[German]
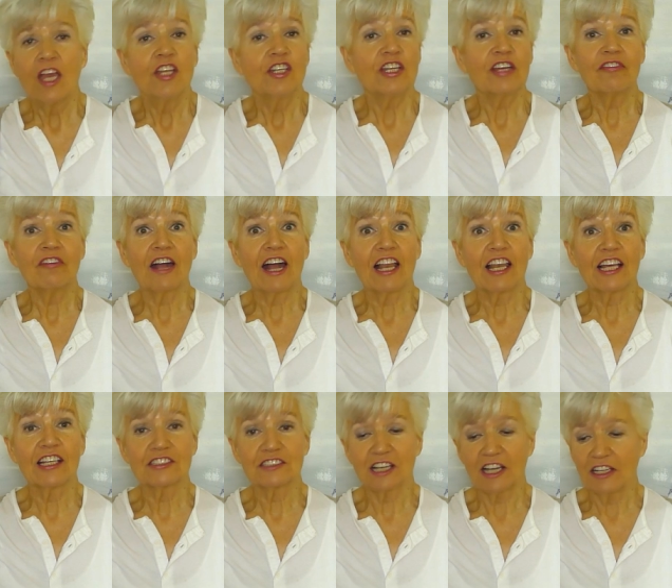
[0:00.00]
Der Wal
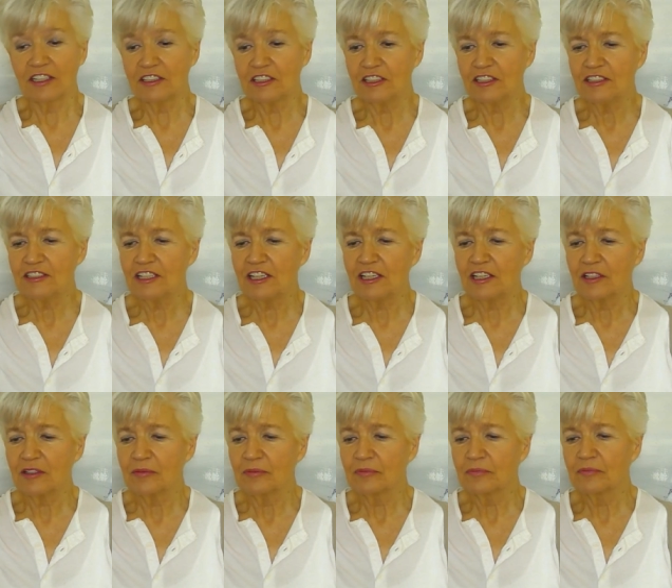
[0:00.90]
hatte eine
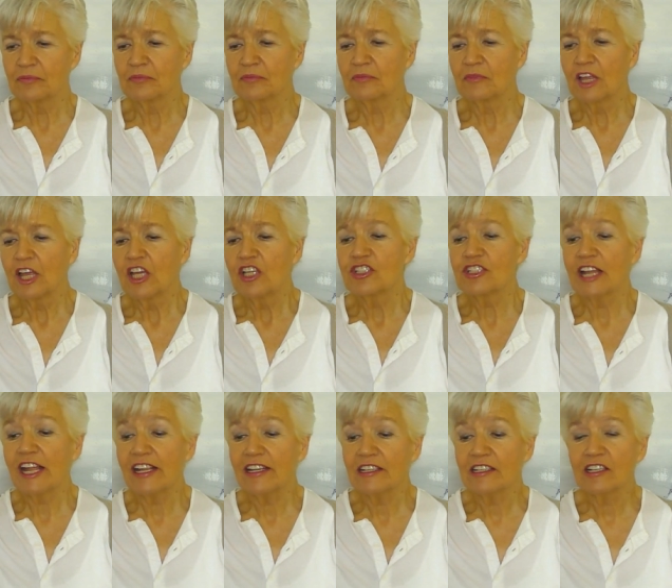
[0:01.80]
Idee.
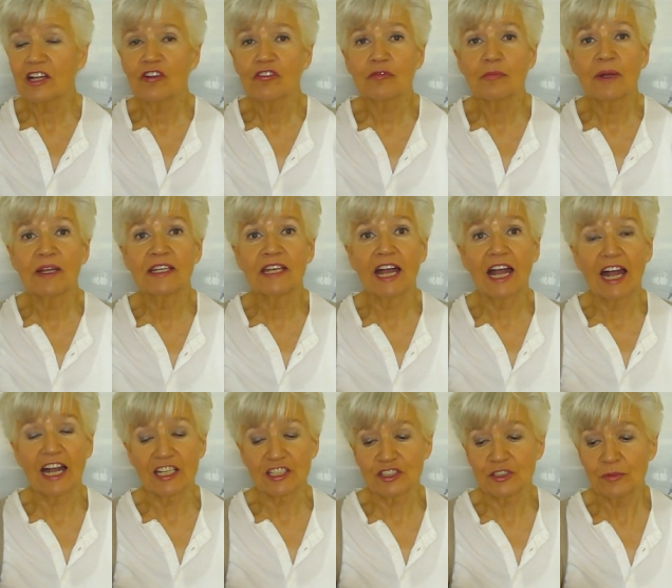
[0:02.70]
Stell dich auf mein
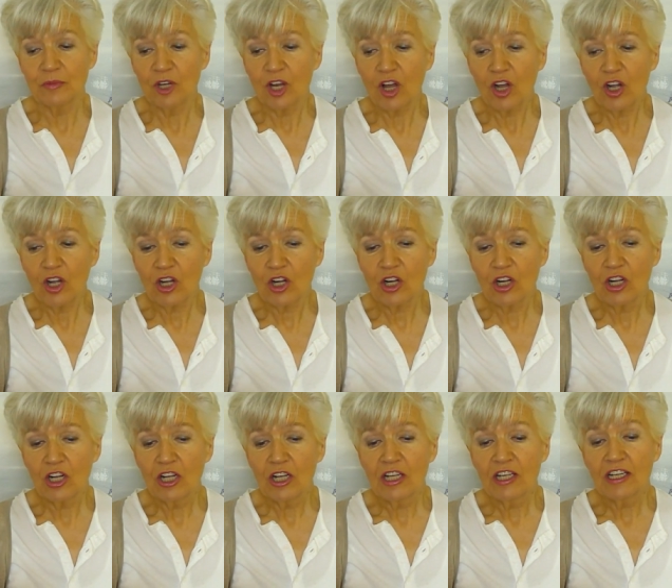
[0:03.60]
Atemloch,
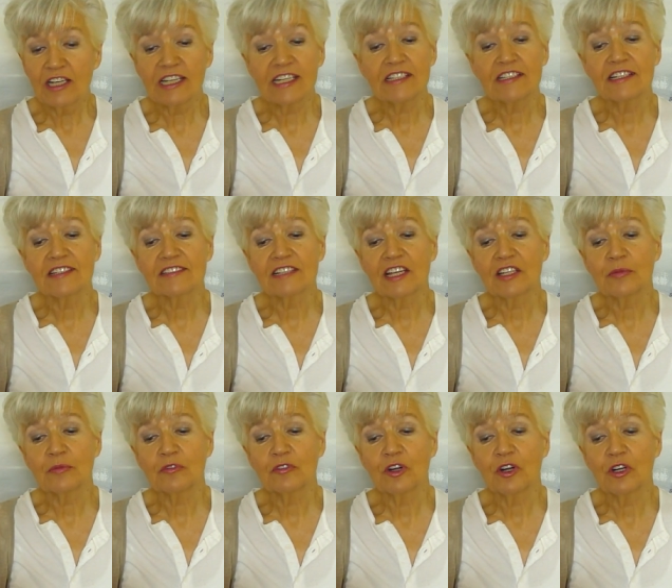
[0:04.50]
rät er
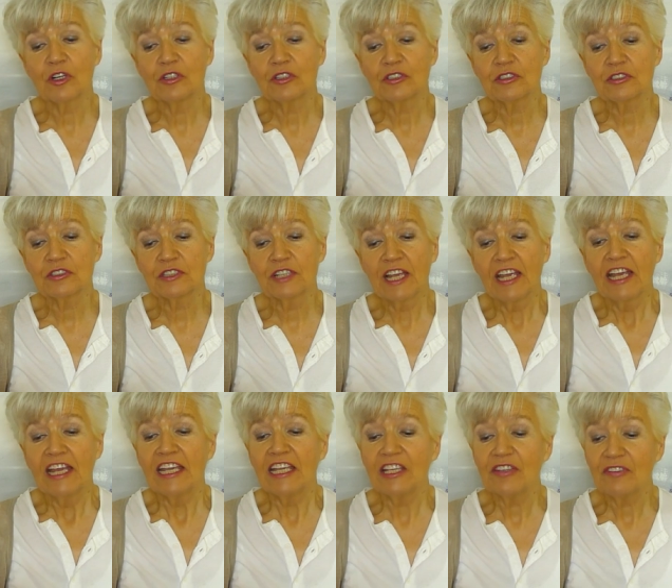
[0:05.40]
seinem Freund.
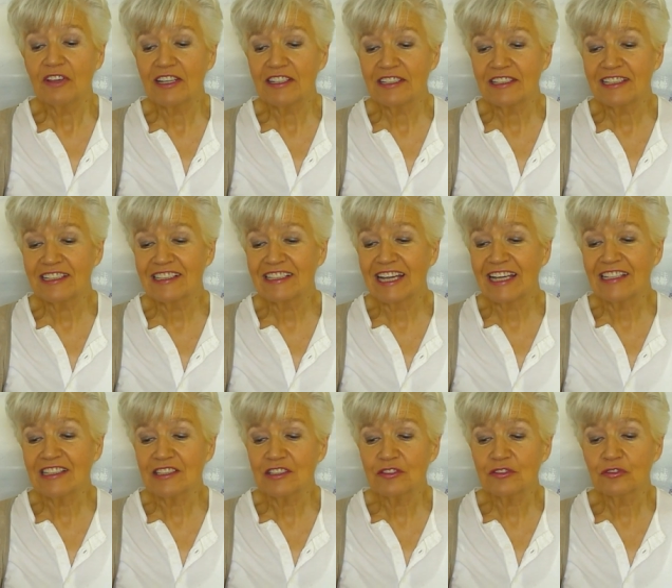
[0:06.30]
Ich werde dich
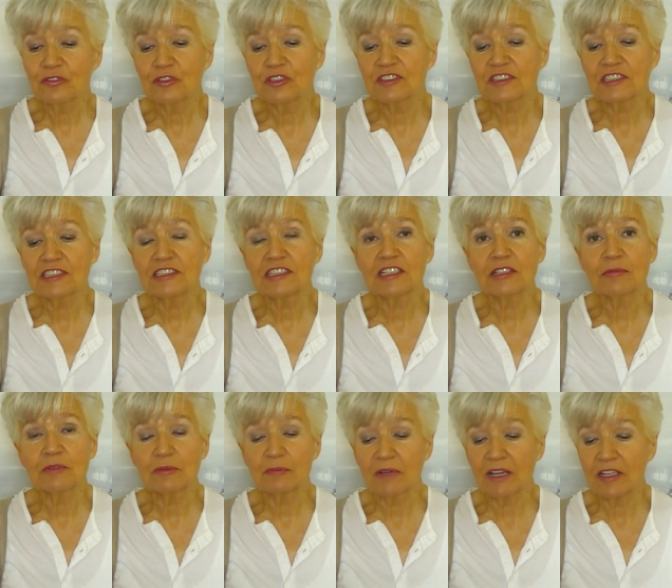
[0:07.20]
ganz vorsichtig
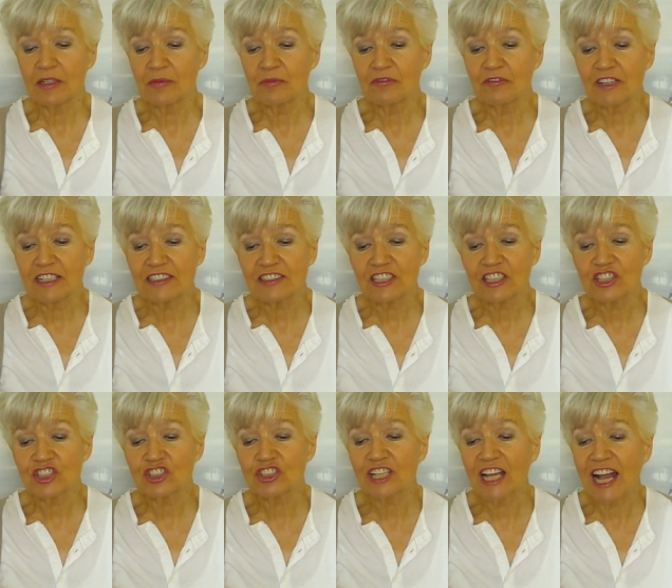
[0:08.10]
mit meinem
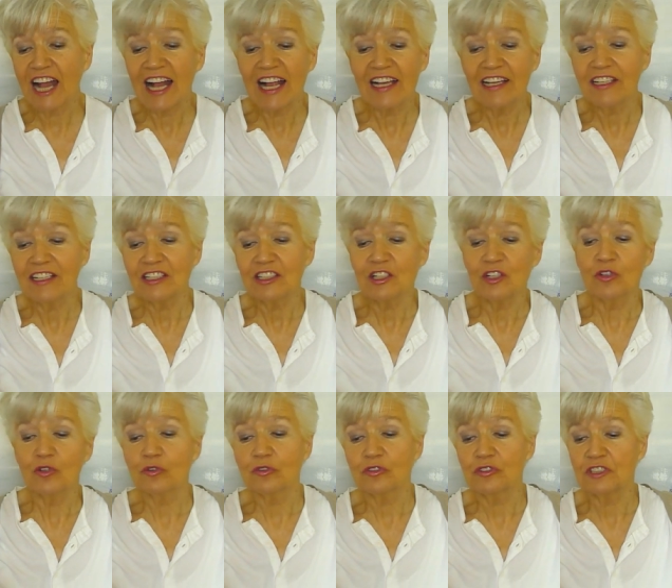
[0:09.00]
Wasserstrahl in die
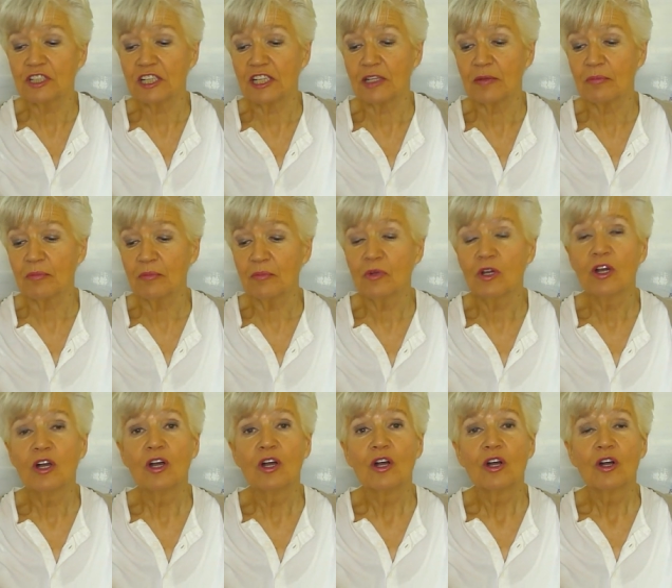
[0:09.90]
Luft heben
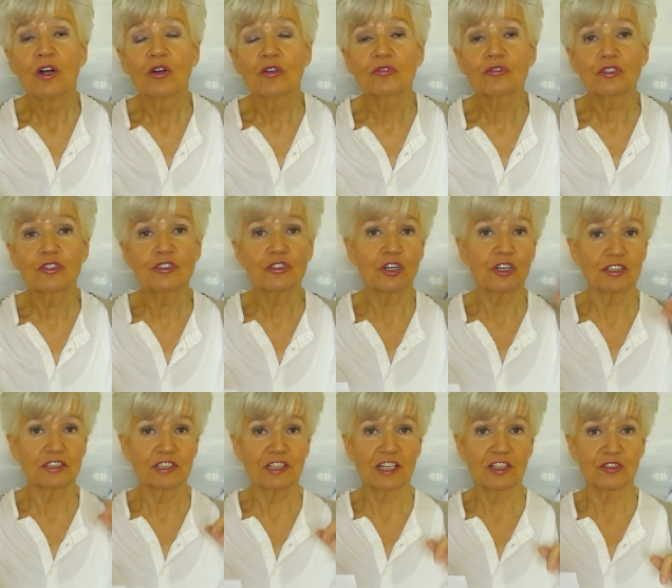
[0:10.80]
und von
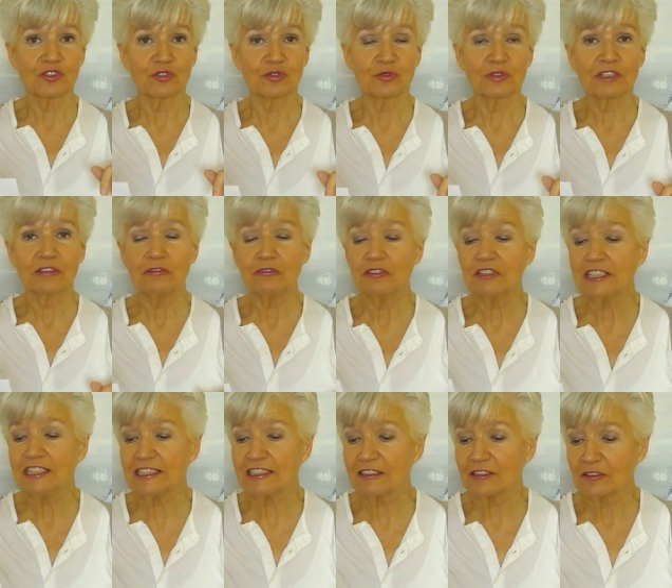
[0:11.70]
dort kannst du dann
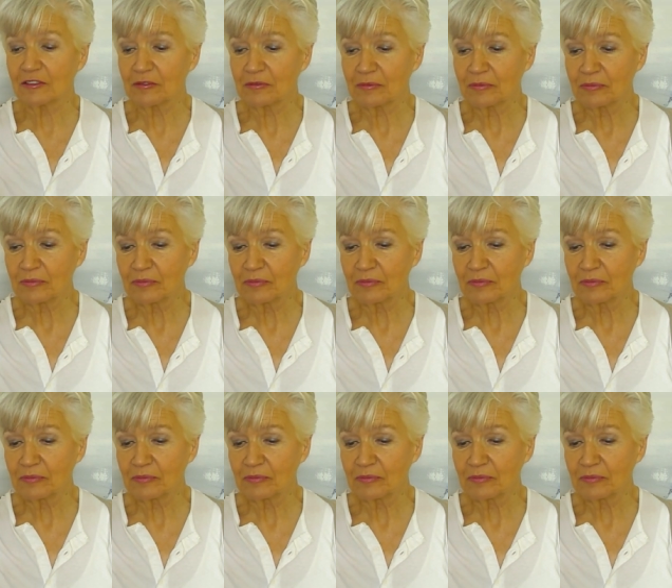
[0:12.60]
fliegen.